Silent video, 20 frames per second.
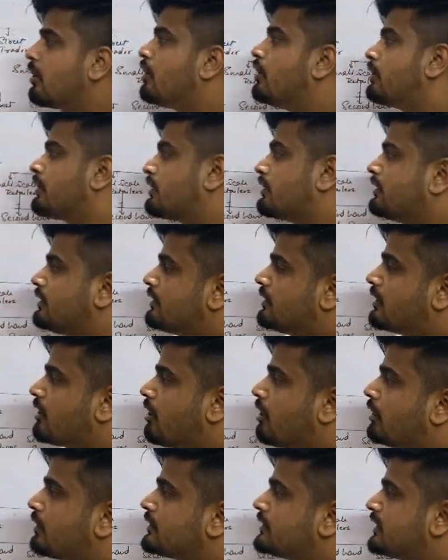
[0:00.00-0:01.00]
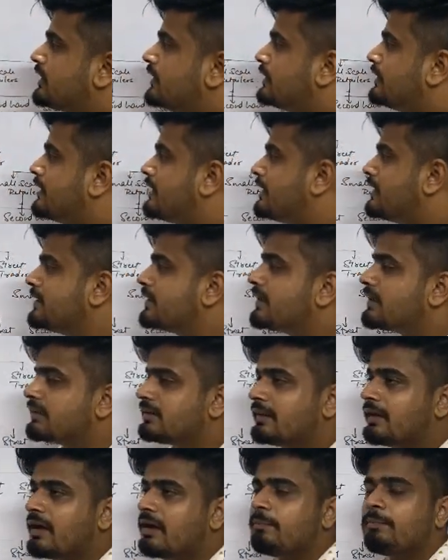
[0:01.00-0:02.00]
और और ये डील
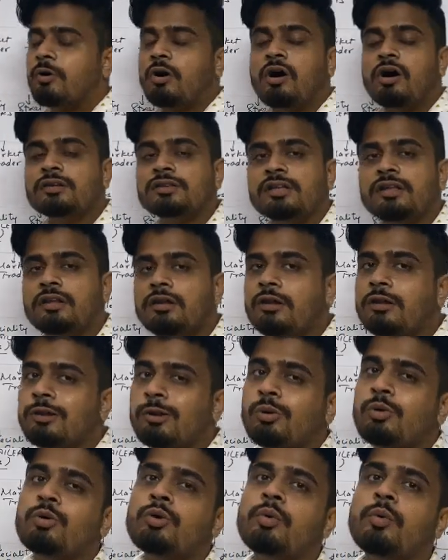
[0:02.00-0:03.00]
करते हैं बहुत ही लो